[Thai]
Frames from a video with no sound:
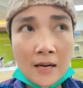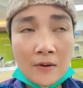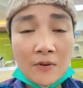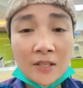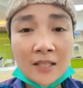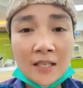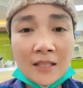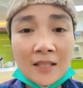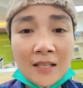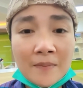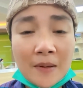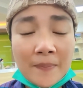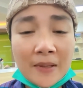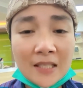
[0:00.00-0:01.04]
หัวใจเต้น
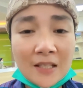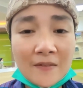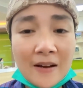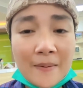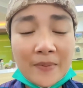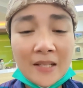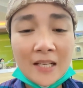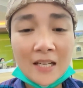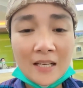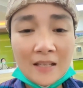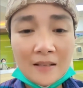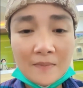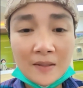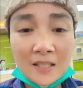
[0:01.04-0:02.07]
ไม่เป็นจังหวะเป็นยังไง
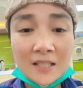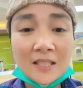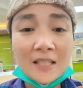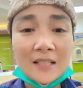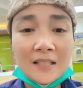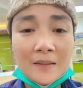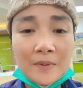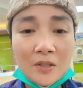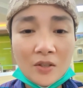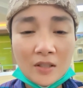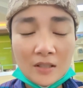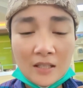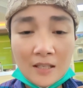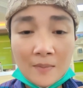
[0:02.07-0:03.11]
เป็นยังสิ่ละเด้อพี่น้อง
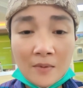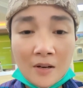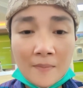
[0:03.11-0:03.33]
เนี่ยเห็นบ่